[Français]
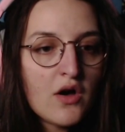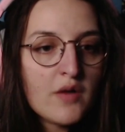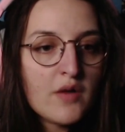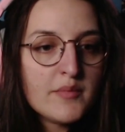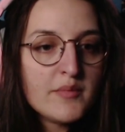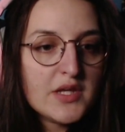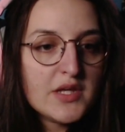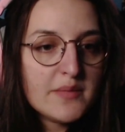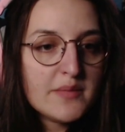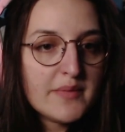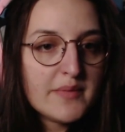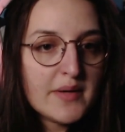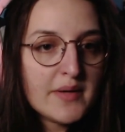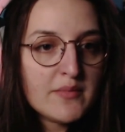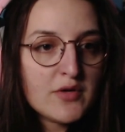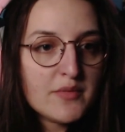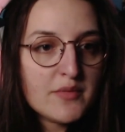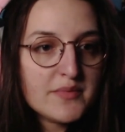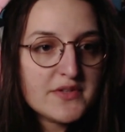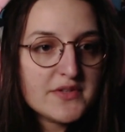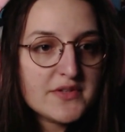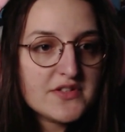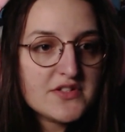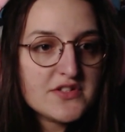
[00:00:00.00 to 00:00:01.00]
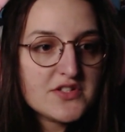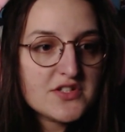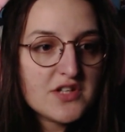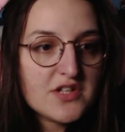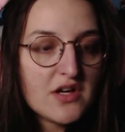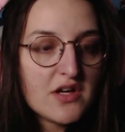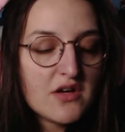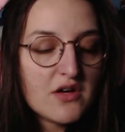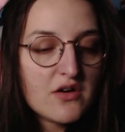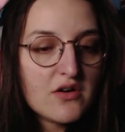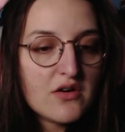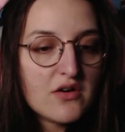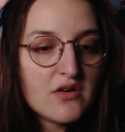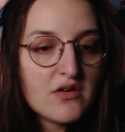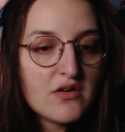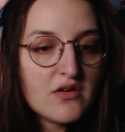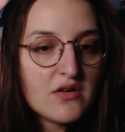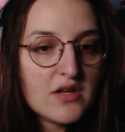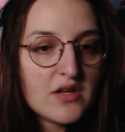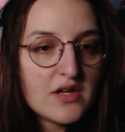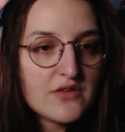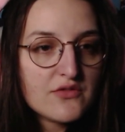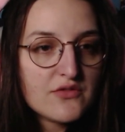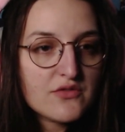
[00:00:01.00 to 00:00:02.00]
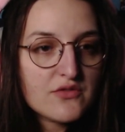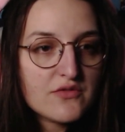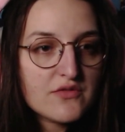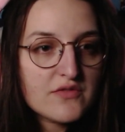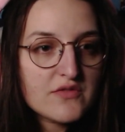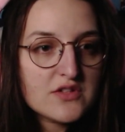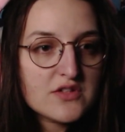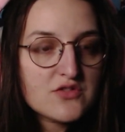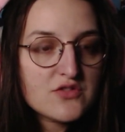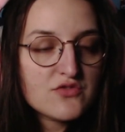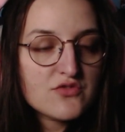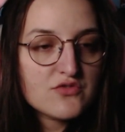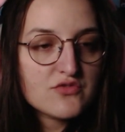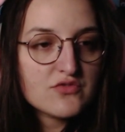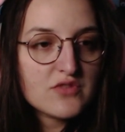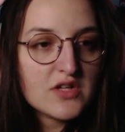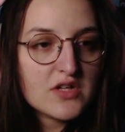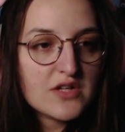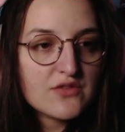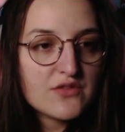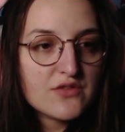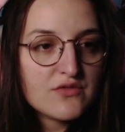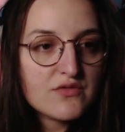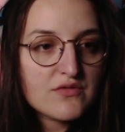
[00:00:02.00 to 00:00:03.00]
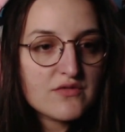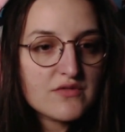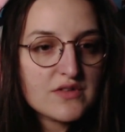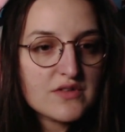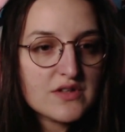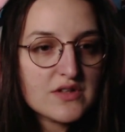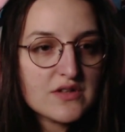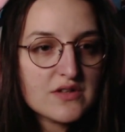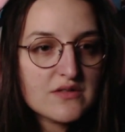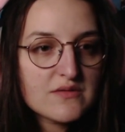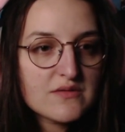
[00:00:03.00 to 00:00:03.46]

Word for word: mais il est pas mort, petit chat. Oh, l'a sauvé. Je saurais la sauver.